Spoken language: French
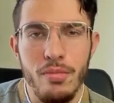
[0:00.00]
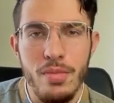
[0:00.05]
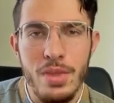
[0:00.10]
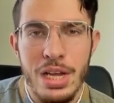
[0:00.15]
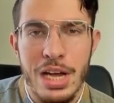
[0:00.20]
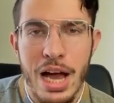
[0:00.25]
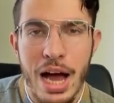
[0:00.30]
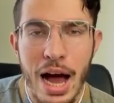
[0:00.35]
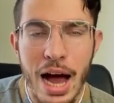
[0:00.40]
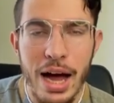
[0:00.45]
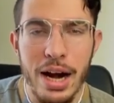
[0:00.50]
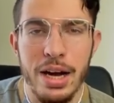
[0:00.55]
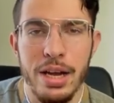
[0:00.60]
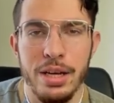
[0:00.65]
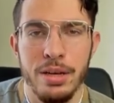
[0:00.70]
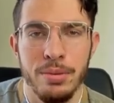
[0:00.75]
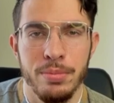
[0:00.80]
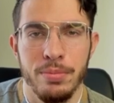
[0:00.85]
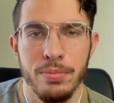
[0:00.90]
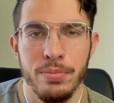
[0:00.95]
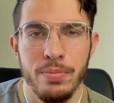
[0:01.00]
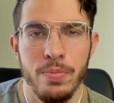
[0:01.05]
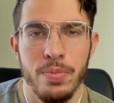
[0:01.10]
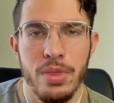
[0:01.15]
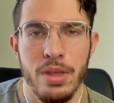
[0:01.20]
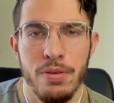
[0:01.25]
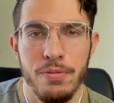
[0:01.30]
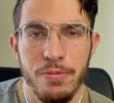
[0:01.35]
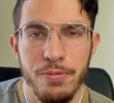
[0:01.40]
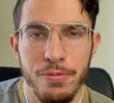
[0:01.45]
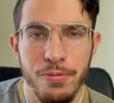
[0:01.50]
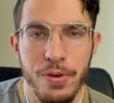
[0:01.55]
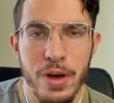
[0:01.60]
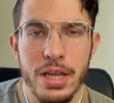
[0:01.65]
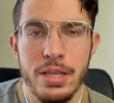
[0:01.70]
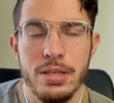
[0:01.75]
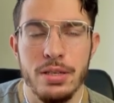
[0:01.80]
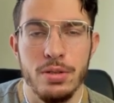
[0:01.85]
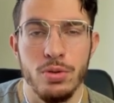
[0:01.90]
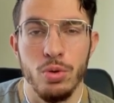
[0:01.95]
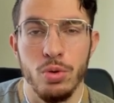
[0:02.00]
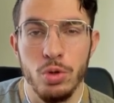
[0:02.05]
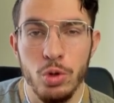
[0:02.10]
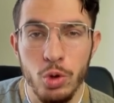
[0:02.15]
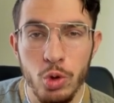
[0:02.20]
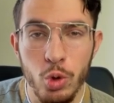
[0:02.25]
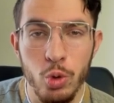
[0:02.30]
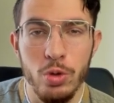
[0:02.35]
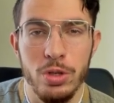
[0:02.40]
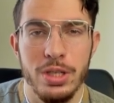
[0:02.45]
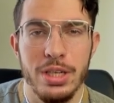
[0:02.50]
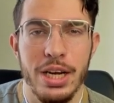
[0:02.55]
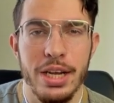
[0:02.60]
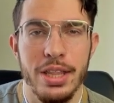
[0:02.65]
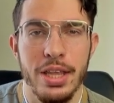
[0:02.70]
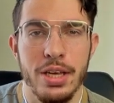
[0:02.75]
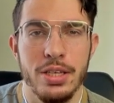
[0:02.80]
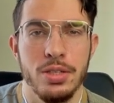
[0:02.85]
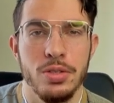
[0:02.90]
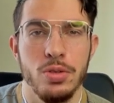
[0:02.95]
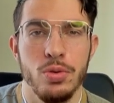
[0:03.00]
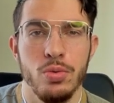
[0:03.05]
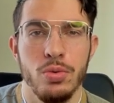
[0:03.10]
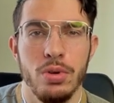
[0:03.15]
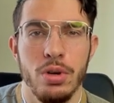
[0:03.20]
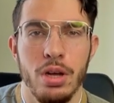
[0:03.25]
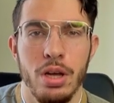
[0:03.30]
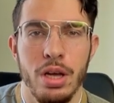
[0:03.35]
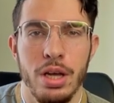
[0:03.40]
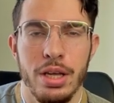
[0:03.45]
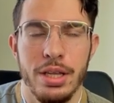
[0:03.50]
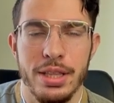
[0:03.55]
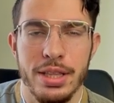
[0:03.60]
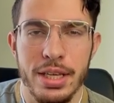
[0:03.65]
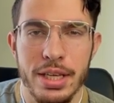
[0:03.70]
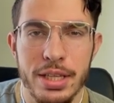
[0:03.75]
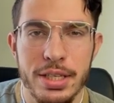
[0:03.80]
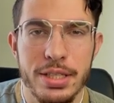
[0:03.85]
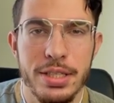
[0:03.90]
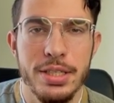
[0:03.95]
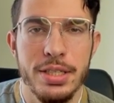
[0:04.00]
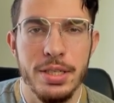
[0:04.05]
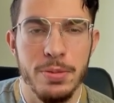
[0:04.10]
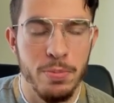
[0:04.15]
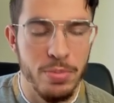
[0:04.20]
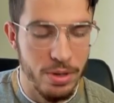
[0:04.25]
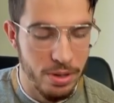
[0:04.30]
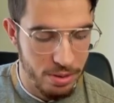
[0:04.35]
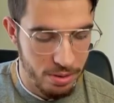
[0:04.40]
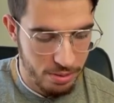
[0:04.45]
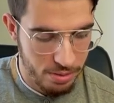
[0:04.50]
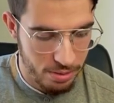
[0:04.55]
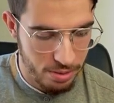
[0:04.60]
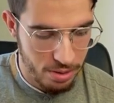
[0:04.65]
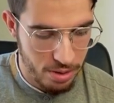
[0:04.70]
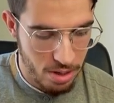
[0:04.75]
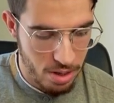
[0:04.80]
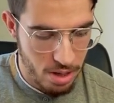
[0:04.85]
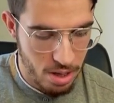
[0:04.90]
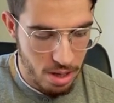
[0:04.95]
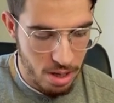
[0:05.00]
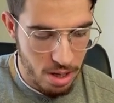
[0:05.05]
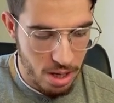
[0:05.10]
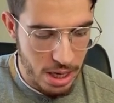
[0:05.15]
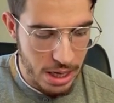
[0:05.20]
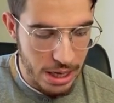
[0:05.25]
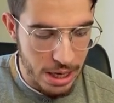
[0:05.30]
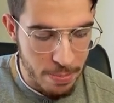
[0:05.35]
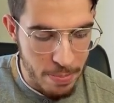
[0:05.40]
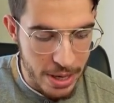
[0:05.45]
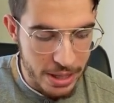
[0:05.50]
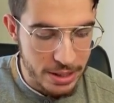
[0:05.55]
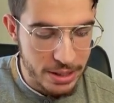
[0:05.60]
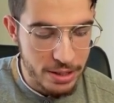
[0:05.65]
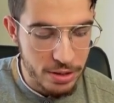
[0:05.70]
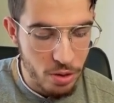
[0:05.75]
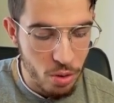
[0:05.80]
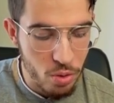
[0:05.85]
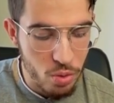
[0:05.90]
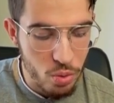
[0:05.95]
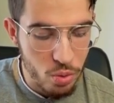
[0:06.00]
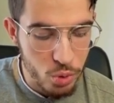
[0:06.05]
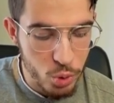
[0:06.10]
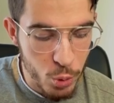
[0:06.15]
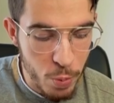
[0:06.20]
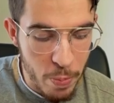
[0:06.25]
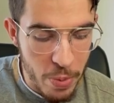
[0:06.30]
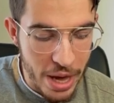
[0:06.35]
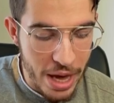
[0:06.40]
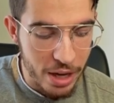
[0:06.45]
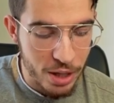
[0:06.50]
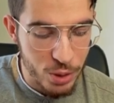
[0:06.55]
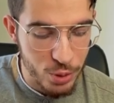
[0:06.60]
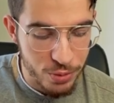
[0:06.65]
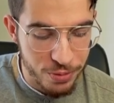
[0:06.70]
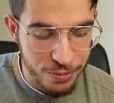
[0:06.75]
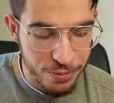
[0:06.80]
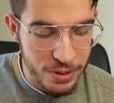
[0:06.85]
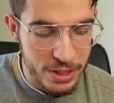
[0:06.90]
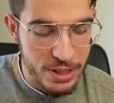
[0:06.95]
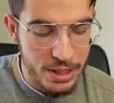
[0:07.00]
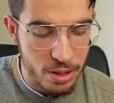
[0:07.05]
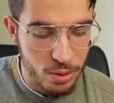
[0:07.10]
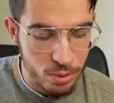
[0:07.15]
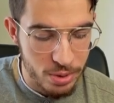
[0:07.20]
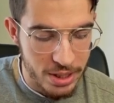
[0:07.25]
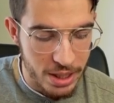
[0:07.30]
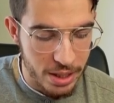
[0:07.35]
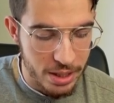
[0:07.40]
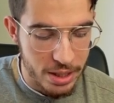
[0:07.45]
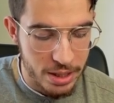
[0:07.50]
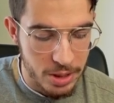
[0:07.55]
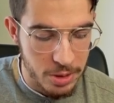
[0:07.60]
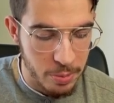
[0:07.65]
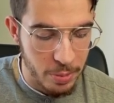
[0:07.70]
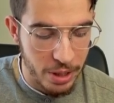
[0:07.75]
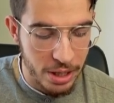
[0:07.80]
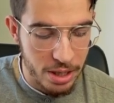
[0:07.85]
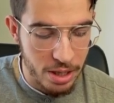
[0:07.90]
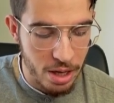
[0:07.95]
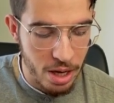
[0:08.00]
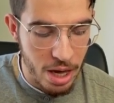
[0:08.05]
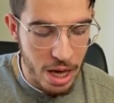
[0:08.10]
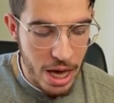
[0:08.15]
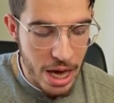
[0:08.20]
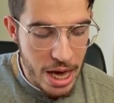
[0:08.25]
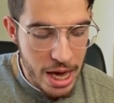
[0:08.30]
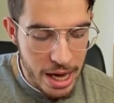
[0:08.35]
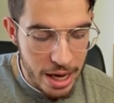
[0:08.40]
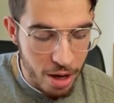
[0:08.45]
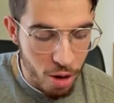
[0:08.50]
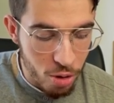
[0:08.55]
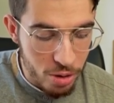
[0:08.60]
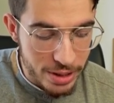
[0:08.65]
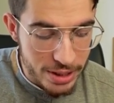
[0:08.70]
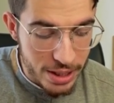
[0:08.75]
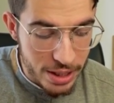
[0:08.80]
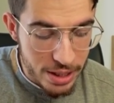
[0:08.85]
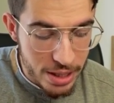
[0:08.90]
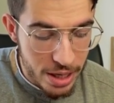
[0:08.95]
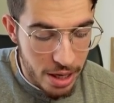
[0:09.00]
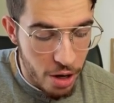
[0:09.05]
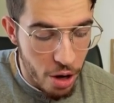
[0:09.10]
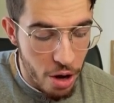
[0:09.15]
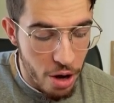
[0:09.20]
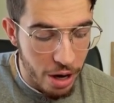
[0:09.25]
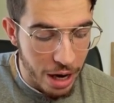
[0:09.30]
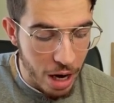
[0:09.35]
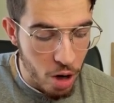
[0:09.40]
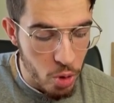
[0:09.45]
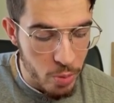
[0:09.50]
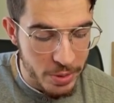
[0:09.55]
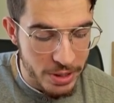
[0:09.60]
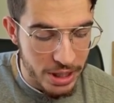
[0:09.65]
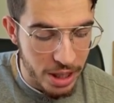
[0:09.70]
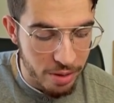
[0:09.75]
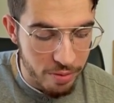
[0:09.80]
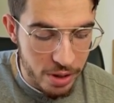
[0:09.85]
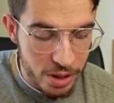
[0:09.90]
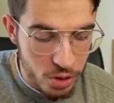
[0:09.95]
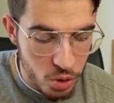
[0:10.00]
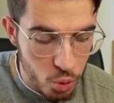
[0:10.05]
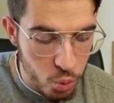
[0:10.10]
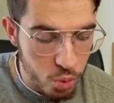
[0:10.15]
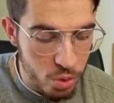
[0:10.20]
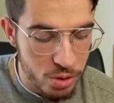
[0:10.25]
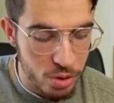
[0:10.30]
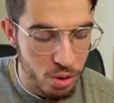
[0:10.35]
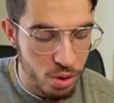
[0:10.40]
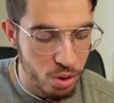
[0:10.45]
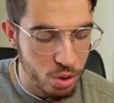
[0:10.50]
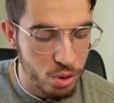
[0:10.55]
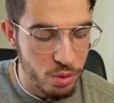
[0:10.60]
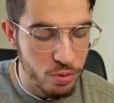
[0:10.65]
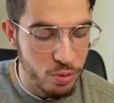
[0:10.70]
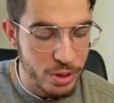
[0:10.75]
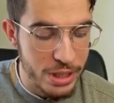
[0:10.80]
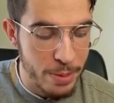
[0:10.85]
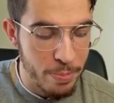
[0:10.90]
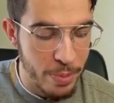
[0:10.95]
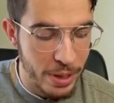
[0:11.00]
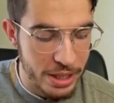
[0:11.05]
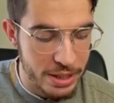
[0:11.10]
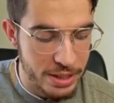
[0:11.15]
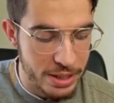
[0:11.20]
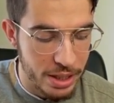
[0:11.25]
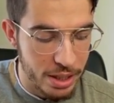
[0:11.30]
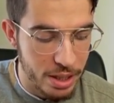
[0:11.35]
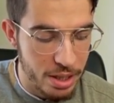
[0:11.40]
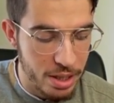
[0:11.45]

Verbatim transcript: Allez, faites de toutes les nations des disciples, les baptisant au nom du Père, du Fils et du Saint-Esprit, et enseignez-leur à observer tout ce que je vous ai prescrit,